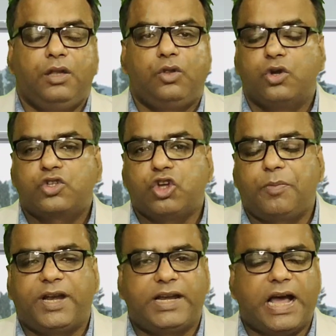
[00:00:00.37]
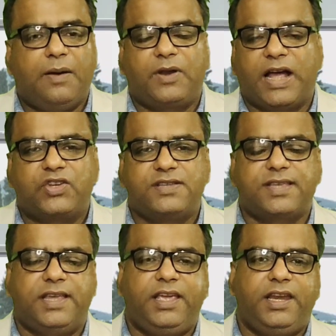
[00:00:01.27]
दोस्तों मेरा नाम राशिद
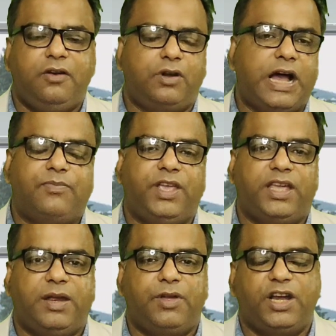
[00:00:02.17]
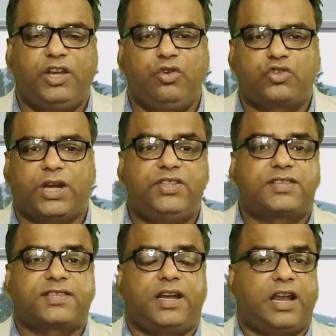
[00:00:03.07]
जहीर है और आप देख रहे हैं मेरा न्यूज़ चैनल
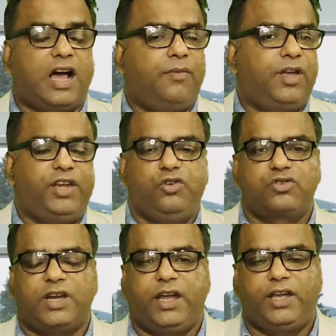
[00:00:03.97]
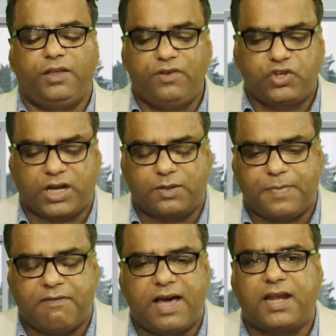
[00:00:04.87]
जिसका नाम है न्यूज़ नाइन टीवी शरद
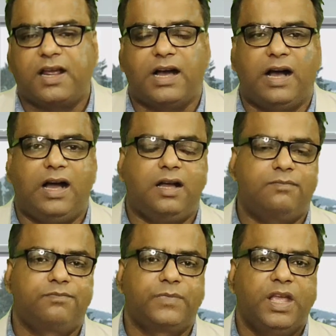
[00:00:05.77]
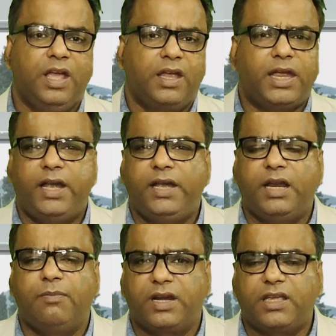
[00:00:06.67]
पवार ने कहा कि
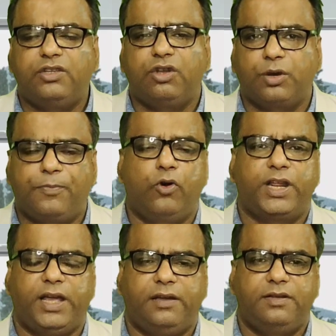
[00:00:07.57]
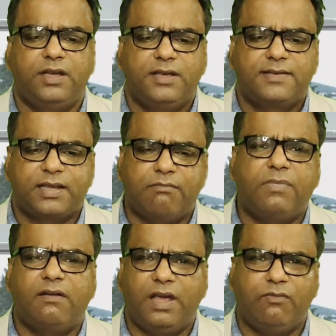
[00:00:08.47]
हिंडनबर्ग की जो रिपोर्ट है
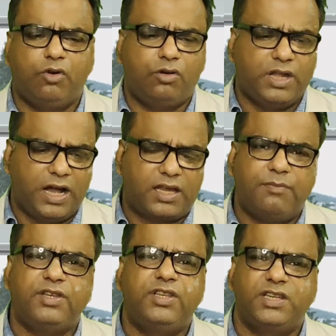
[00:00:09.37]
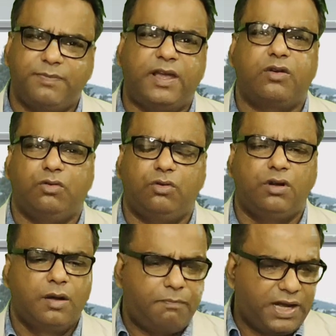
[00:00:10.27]
संभव है वो यहाँ के बिजनेसमैन को
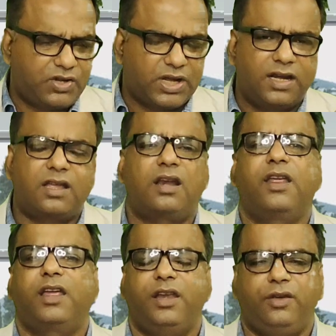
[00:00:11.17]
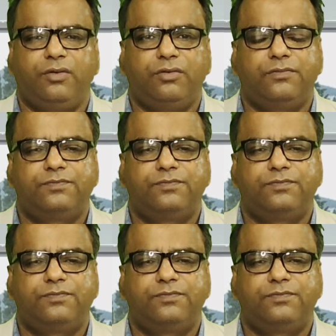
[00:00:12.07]
परेशान करने के लिए हो